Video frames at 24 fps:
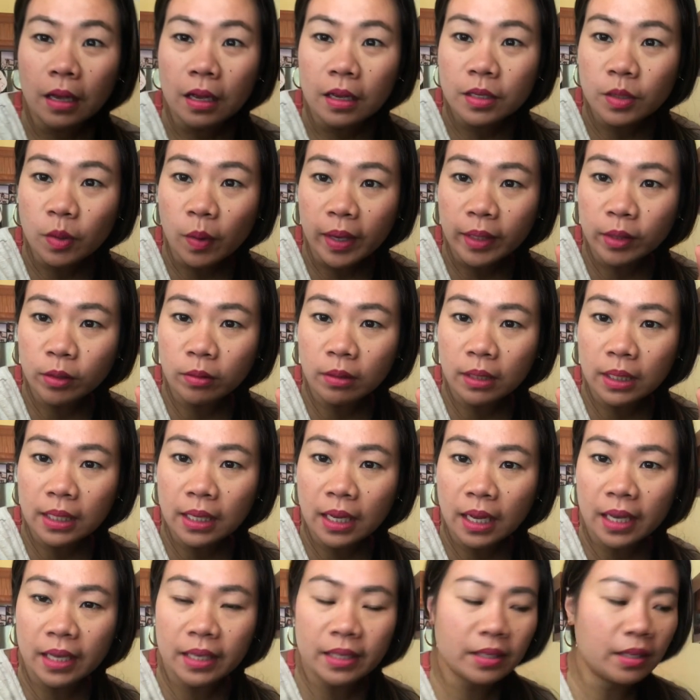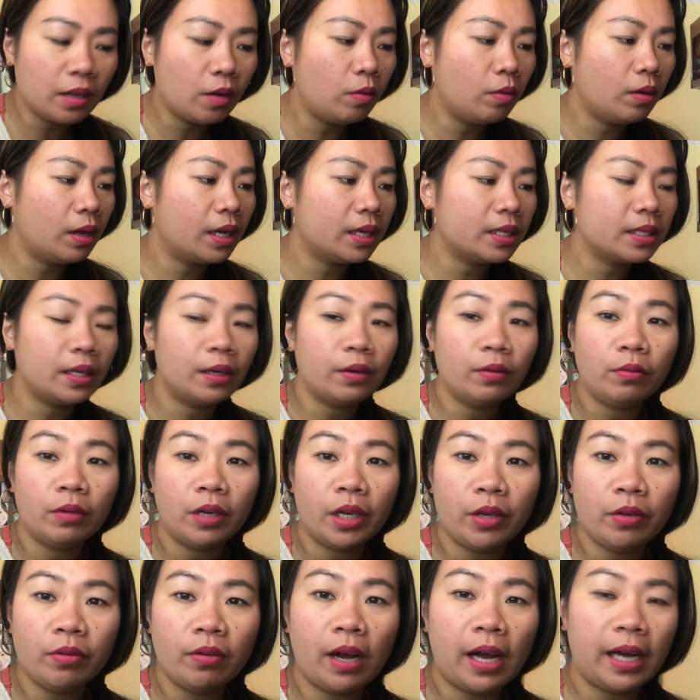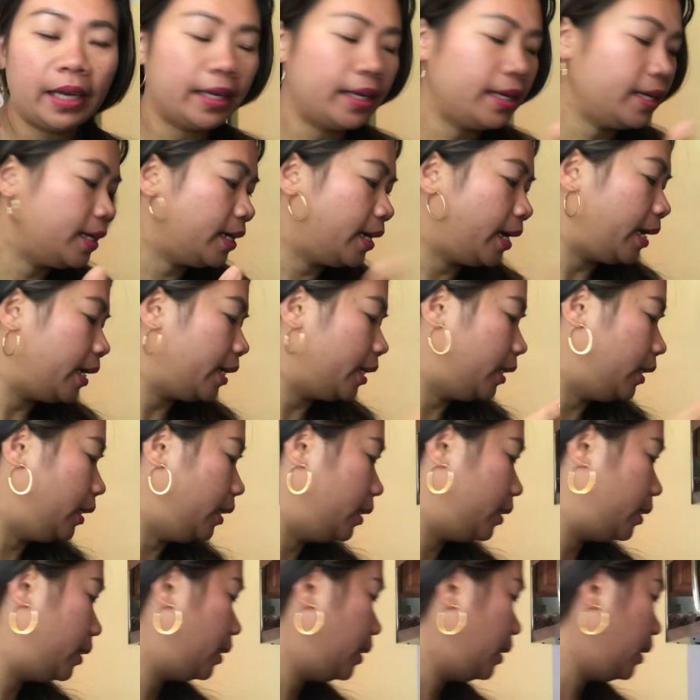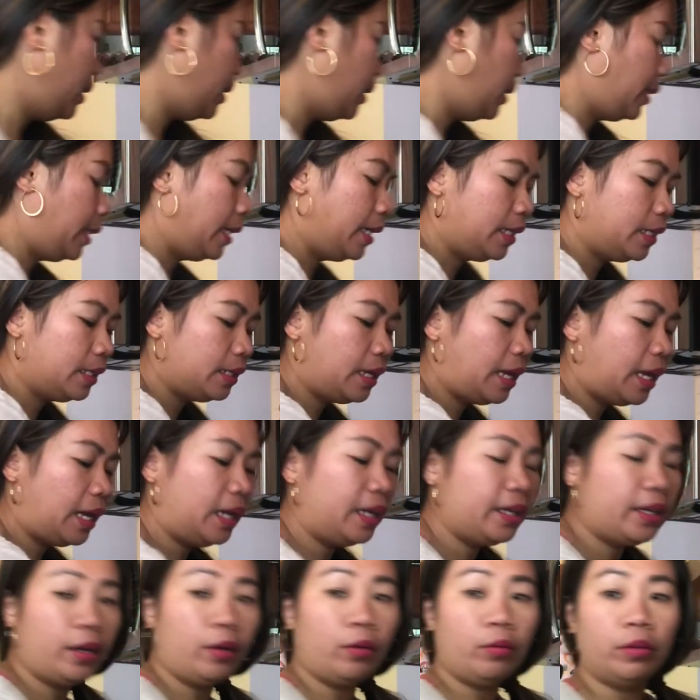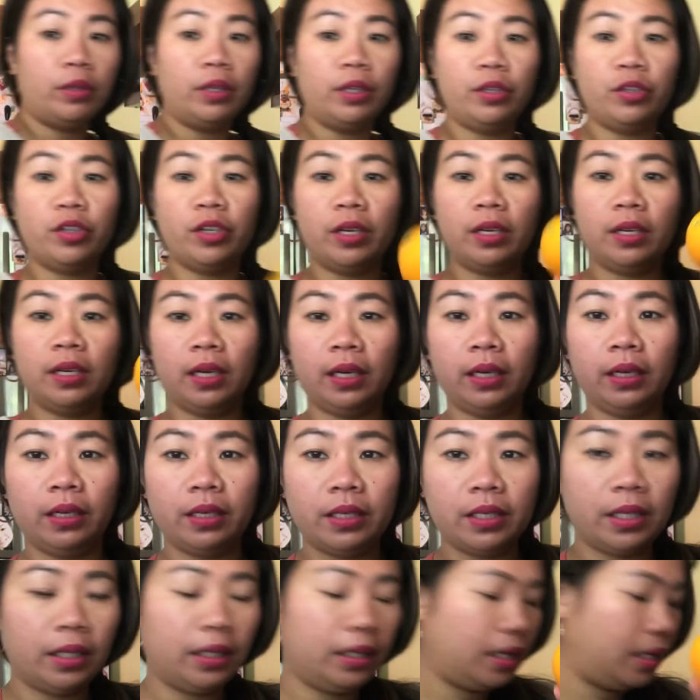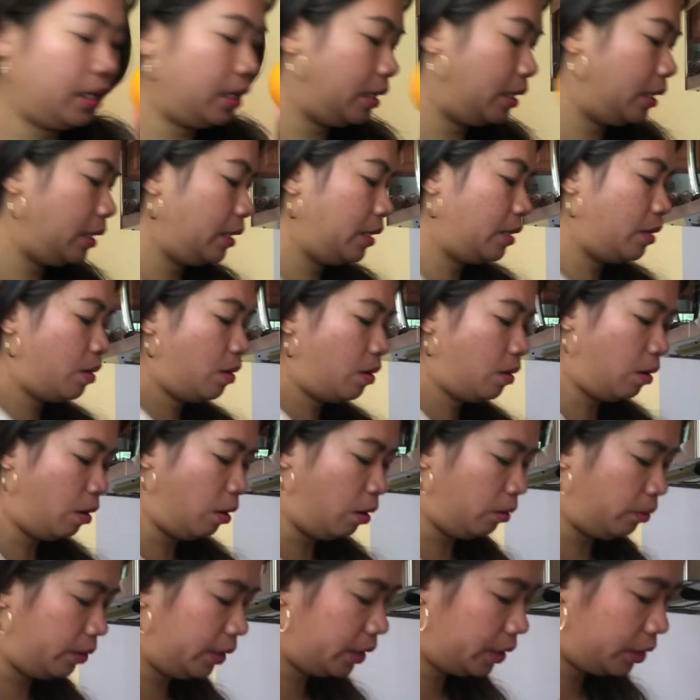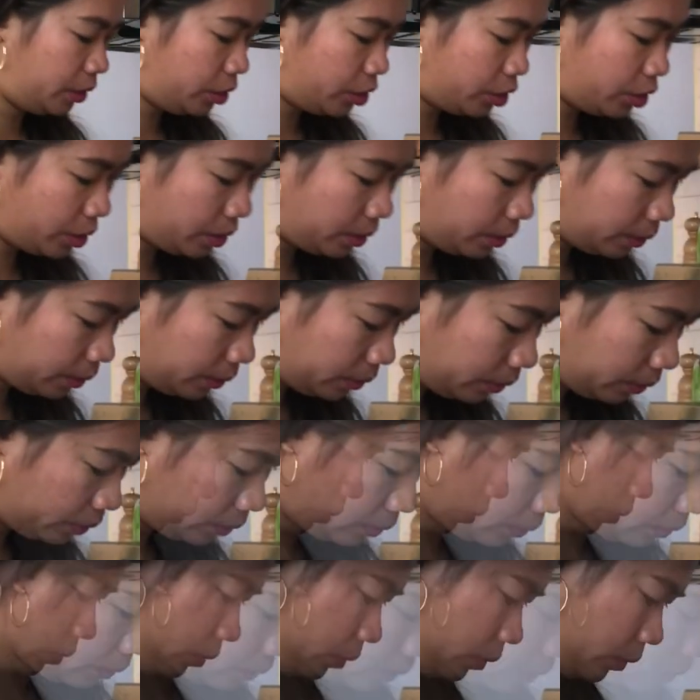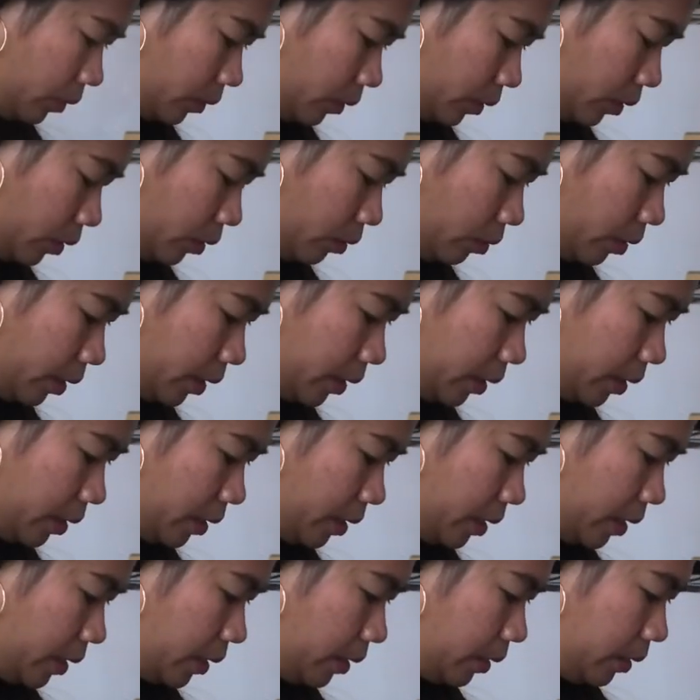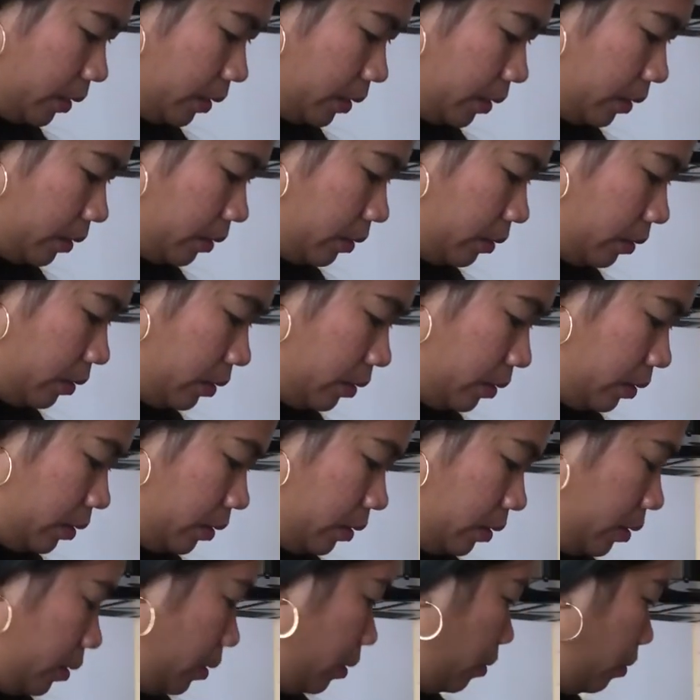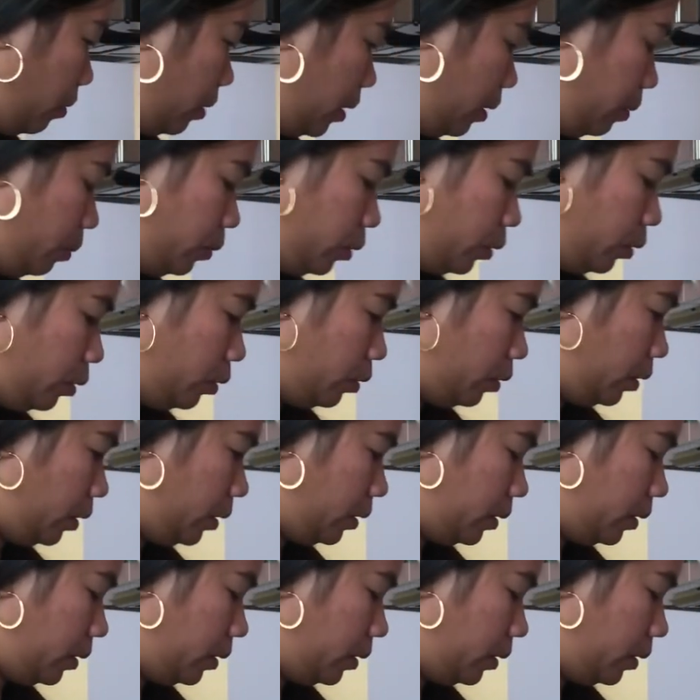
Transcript: So, eto na guys, nahugasan ko na yung aking kale. And lalagyan ko din siya ng isa na orange. So, yun guys. Long buto.